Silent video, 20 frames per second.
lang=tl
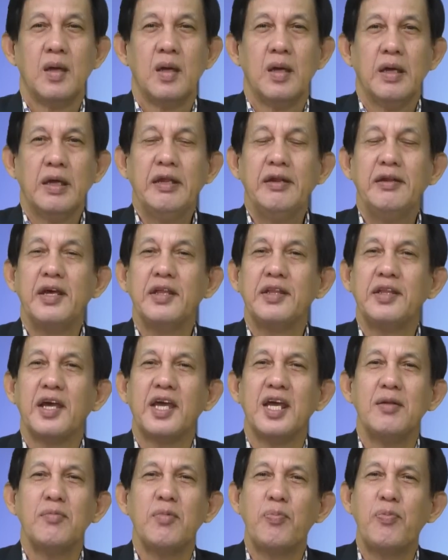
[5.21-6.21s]
Hindi
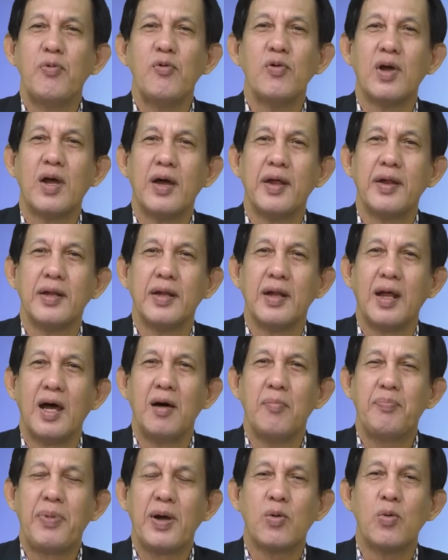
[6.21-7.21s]
tagin mapunggan
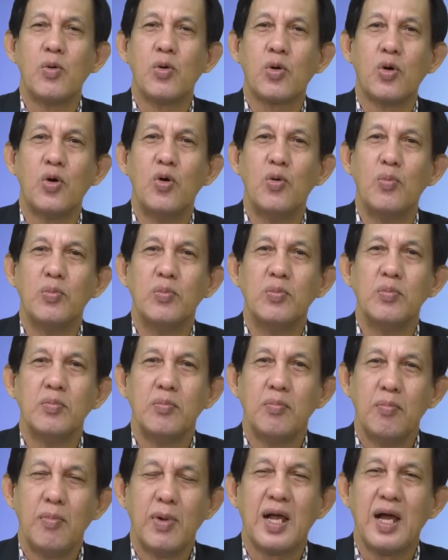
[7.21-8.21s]
ang paghukom,
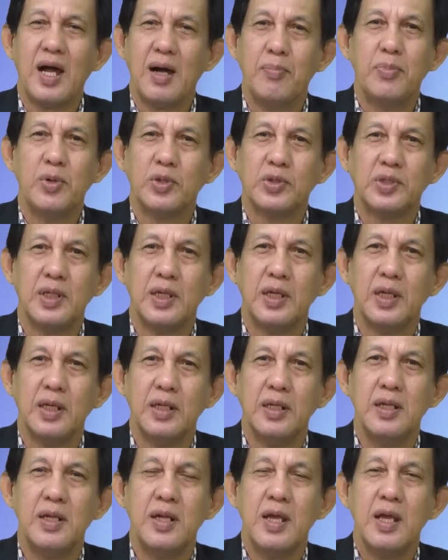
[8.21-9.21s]
mag-aabot
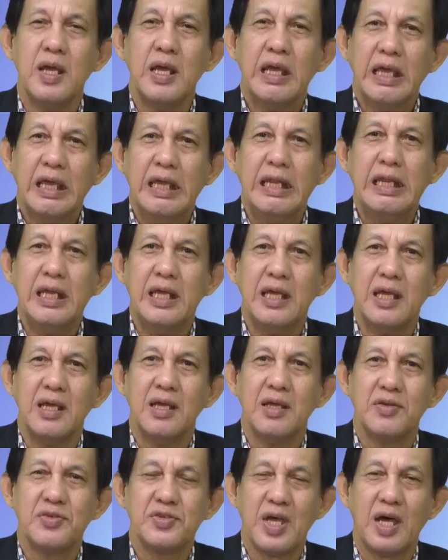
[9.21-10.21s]
gid
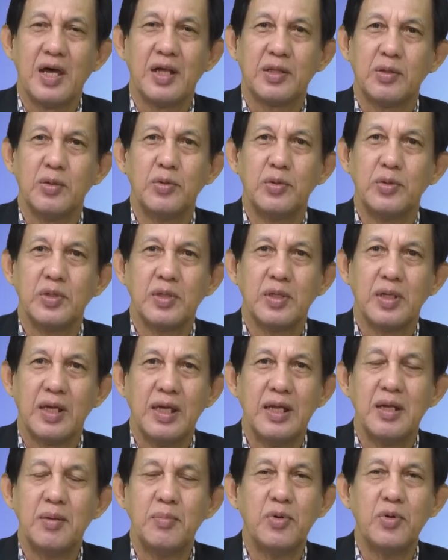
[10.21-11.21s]
ini sa aton
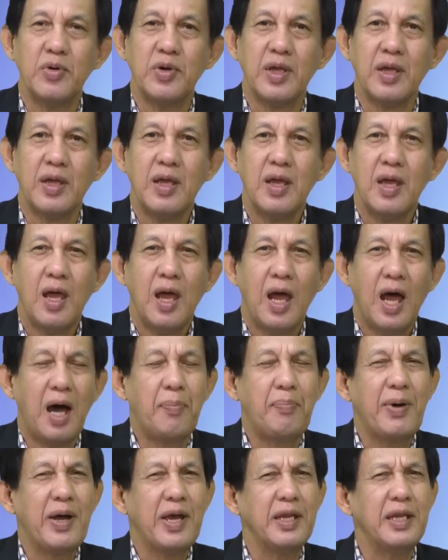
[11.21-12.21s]
kinabuhi.
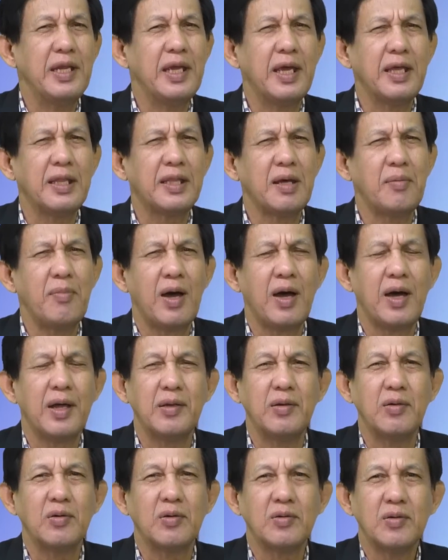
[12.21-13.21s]
Apang hindi kita
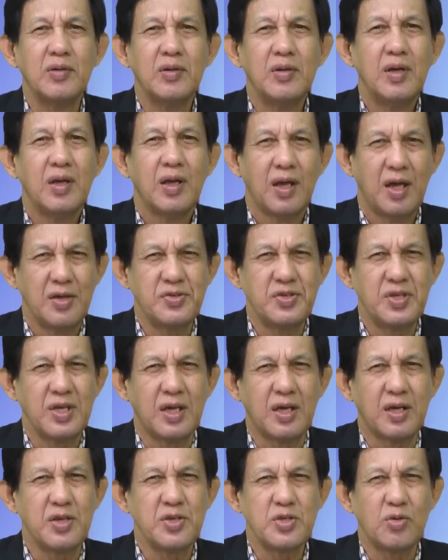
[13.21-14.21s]
mahadlok kay
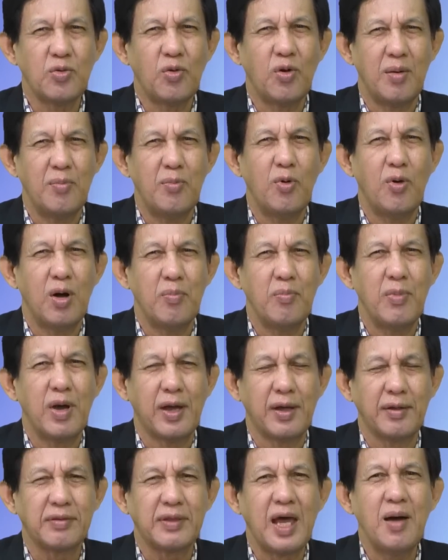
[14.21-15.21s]
si Kristo amo ang
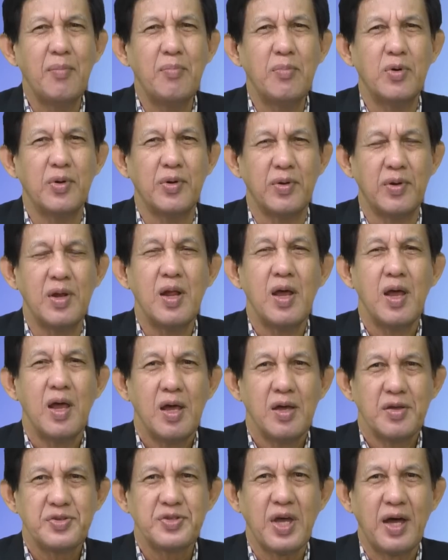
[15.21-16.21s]
magatabon
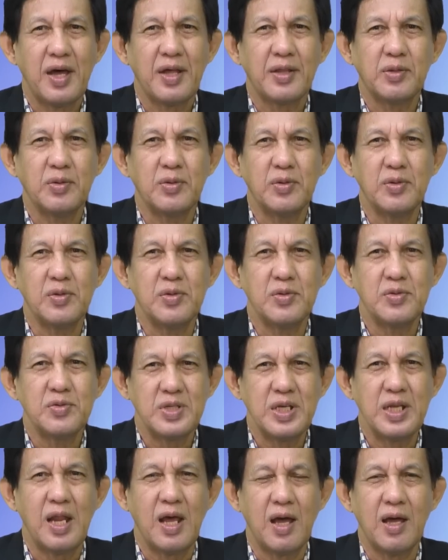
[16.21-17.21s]
sa aton
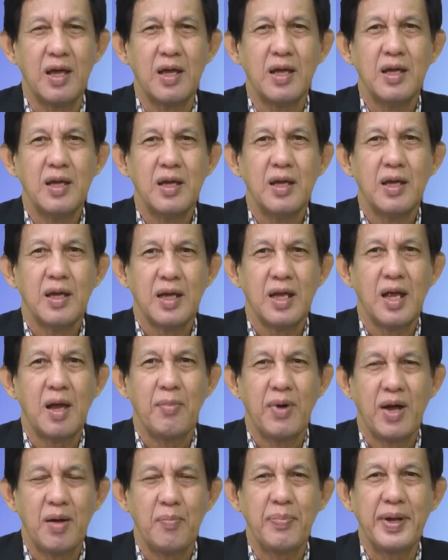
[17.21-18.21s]
sina nga
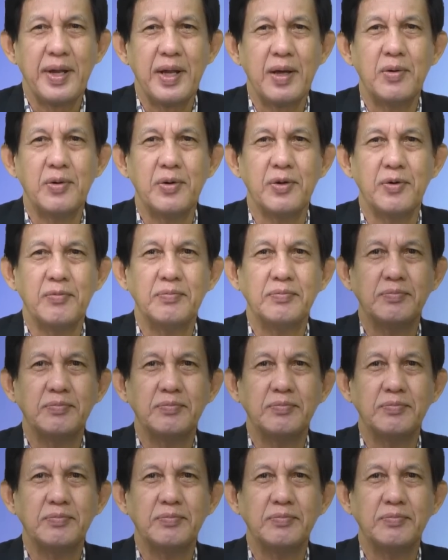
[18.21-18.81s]
mga panahon.